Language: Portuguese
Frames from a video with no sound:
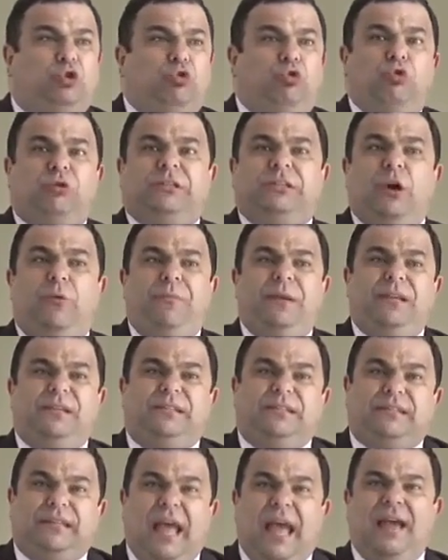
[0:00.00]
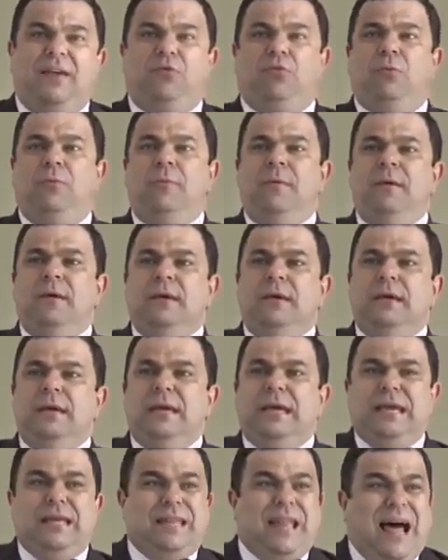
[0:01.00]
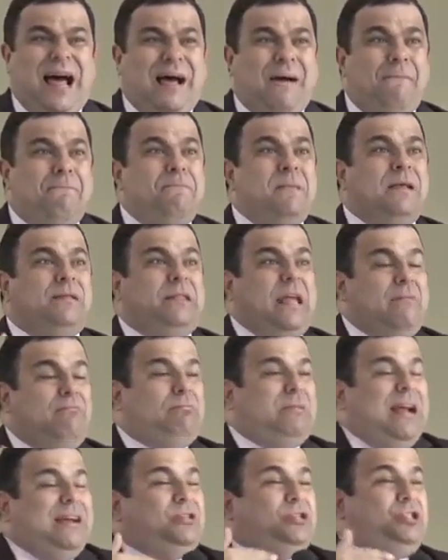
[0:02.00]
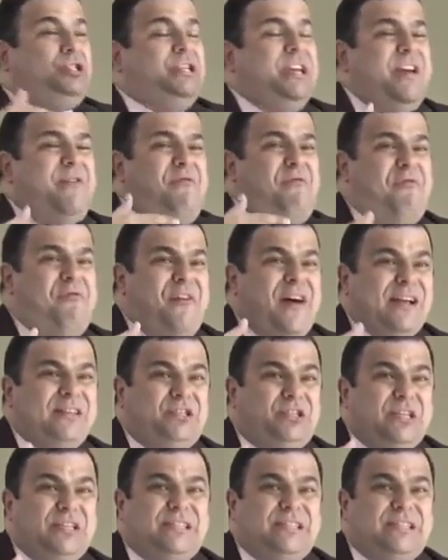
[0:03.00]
do seu ministério e na tentativa de